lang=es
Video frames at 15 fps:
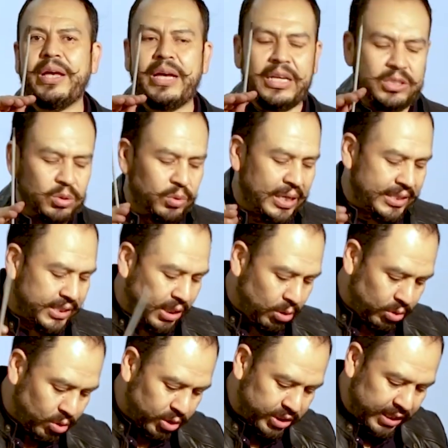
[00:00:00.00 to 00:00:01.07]
es de un acero
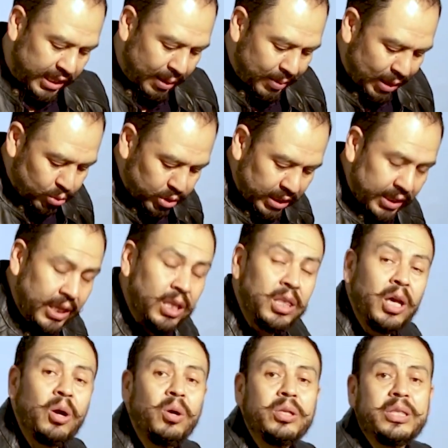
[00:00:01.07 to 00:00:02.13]
inoxidable
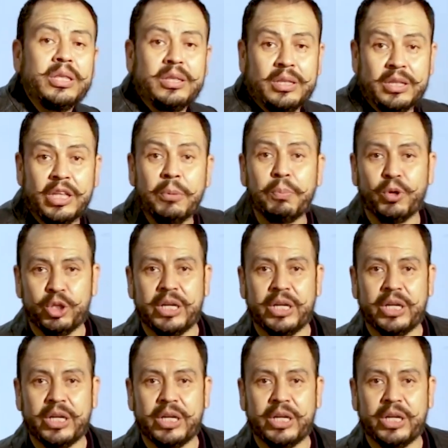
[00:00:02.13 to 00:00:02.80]
austenítico tipo